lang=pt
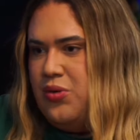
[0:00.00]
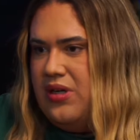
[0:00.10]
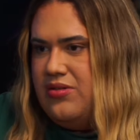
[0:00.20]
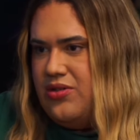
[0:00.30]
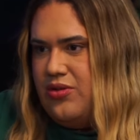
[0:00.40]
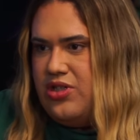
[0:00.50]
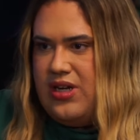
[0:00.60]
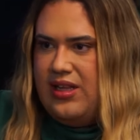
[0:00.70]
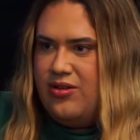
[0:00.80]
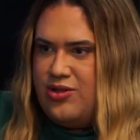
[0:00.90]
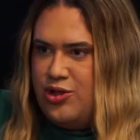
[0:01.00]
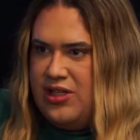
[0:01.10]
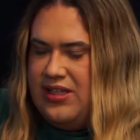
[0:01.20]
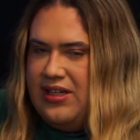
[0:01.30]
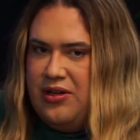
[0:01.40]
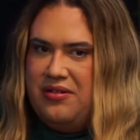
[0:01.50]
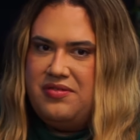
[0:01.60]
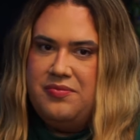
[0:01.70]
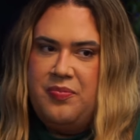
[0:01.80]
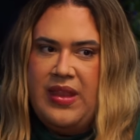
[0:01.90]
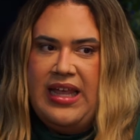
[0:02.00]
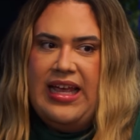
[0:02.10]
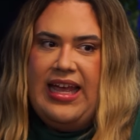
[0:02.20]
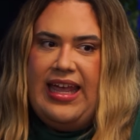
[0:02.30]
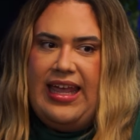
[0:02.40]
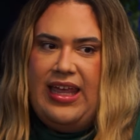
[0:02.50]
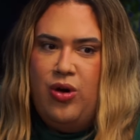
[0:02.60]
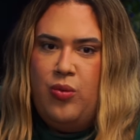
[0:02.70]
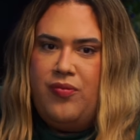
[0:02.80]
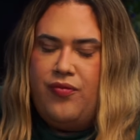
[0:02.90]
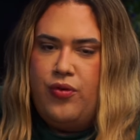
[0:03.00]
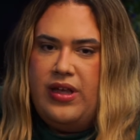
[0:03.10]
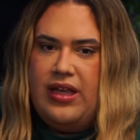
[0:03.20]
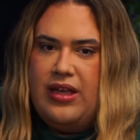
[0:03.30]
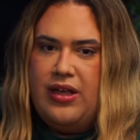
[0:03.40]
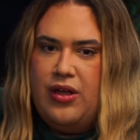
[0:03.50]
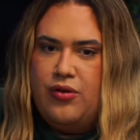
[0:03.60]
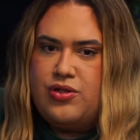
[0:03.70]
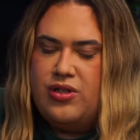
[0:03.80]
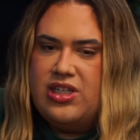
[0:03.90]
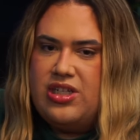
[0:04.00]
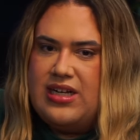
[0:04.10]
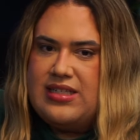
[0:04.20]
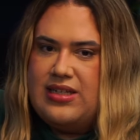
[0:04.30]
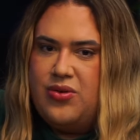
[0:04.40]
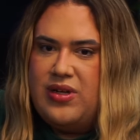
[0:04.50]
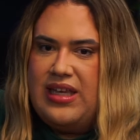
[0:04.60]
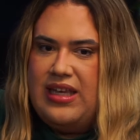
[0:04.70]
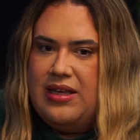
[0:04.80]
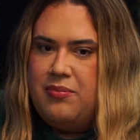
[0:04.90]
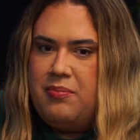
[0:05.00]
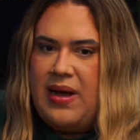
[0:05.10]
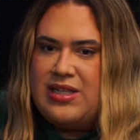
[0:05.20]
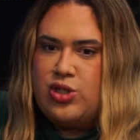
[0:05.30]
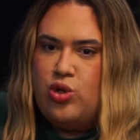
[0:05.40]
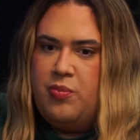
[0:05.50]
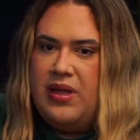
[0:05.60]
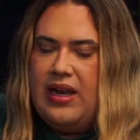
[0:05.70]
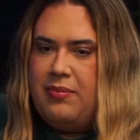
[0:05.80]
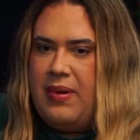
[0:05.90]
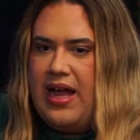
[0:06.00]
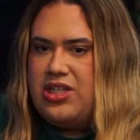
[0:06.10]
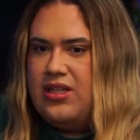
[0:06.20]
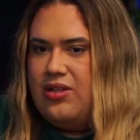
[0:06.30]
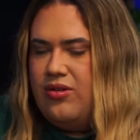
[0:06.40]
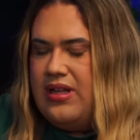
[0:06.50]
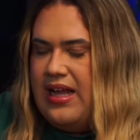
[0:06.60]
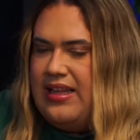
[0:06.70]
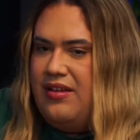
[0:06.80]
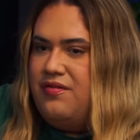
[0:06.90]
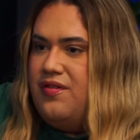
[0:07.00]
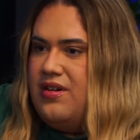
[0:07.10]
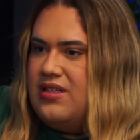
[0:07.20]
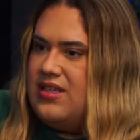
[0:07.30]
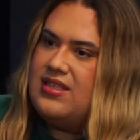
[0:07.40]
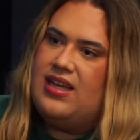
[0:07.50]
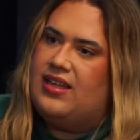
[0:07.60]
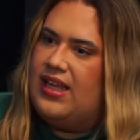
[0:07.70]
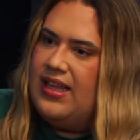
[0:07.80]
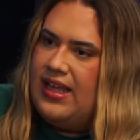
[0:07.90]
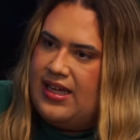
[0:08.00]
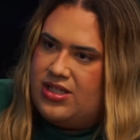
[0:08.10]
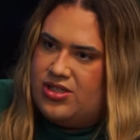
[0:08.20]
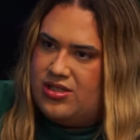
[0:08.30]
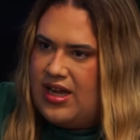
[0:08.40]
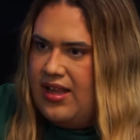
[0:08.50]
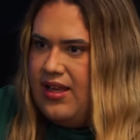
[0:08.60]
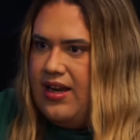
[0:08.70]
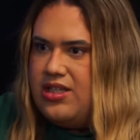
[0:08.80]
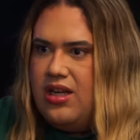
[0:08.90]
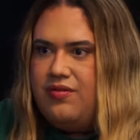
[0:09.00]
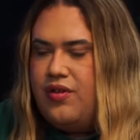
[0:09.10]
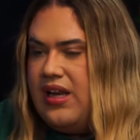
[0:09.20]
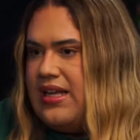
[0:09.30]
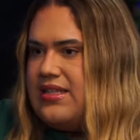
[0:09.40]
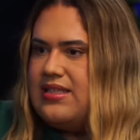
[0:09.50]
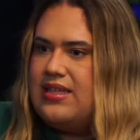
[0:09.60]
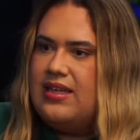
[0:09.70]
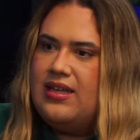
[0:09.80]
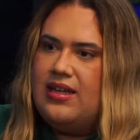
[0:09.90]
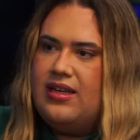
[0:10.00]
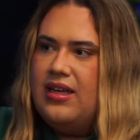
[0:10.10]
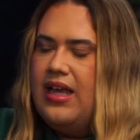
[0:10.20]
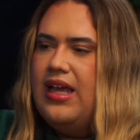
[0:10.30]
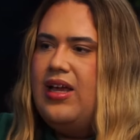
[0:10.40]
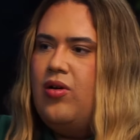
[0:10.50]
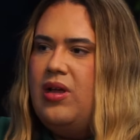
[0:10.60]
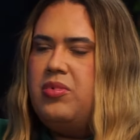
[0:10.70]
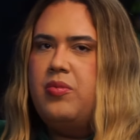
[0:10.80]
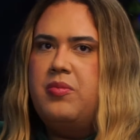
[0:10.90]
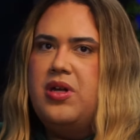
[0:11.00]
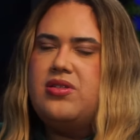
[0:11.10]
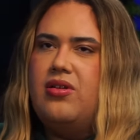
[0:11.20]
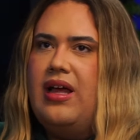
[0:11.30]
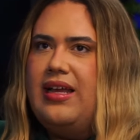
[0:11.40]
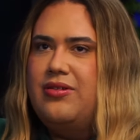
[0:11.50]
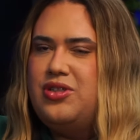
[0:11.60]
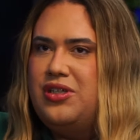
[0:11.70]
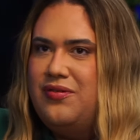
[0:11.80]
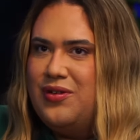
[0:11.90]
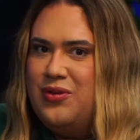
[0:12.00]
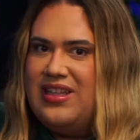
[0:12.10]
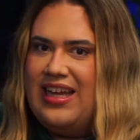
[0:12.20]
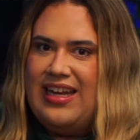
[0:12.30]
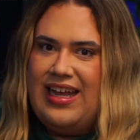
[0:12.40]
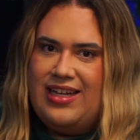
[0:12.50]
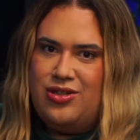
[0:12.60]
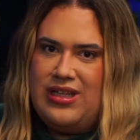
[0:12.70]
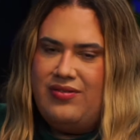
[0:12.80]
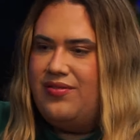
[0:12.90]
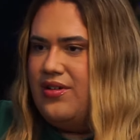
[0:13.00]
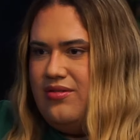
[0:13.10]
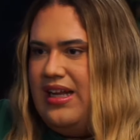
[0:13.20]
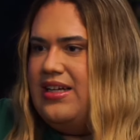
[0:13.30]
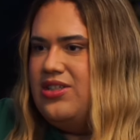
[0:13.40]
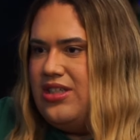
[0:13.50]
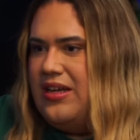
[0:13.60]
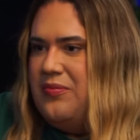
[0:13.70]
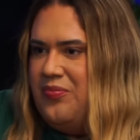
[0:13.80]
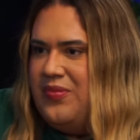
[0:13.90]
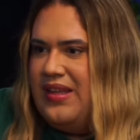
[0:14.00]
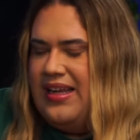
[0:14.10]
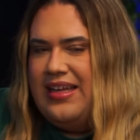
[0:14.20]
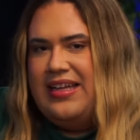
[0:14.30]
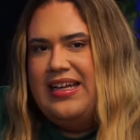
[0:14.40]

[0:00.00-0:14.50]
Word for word: anos hoje, né? Então eu sou de 89. Eu fui, eu sou da geração que passou pela parte da, da, da, infância sem internet. A internet ela foi nascer ali. Eu lembro que o primeiro celular que eu tive com internet, eu estava na faculdade já, né?